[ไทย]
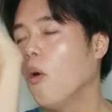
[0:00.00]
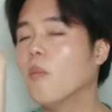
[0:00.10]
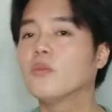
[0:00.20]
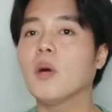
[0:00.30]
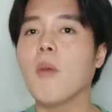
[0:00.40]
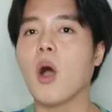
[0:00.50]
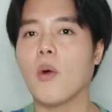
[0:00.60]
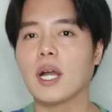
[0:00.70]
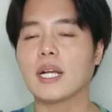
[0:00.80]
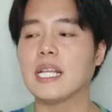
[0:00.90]
ผมต้องบอก
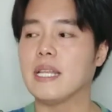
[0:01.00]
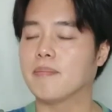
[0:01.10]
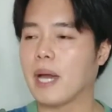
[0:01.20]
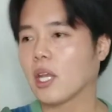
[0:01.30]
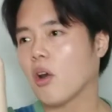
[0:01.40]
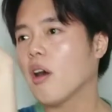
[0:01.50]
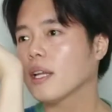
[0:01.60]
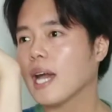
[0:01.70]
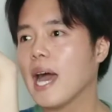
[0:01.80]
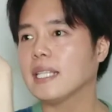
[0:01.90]
ว่ากลิ่นมันค่อน
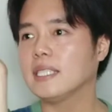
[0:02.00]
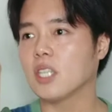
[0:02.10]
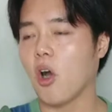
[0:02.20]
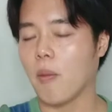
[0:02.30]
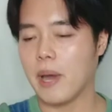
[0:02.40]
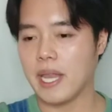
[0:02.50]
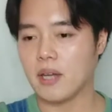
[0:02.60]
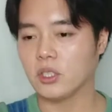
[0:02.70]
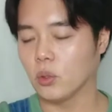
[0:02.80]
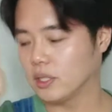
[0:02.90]
ข้างที่จะออกมาแนว
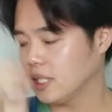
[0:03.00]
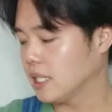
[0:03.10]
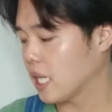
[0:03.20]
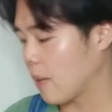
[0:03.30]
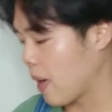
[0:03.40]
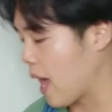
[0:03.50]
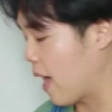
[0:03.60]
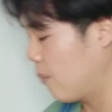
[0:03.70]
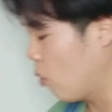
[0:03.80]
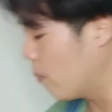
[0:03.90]
สดชื่นครับอ่ะ
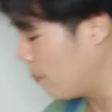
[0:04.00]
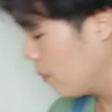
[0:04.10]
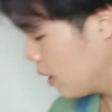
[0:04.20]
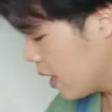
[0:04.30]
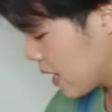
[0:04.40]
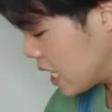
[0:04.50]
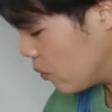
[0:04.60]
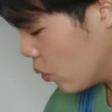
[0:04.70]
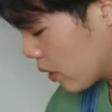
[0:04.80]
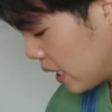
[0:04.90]
ผมรี
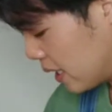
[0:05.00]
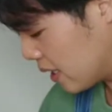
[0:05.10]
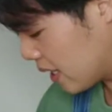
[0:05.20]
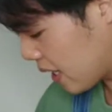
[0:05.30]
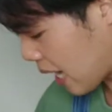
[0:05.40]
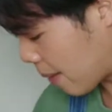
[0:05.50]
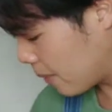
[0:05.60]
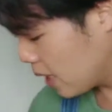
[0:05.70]
วิวกลิ่นเลยนะครับ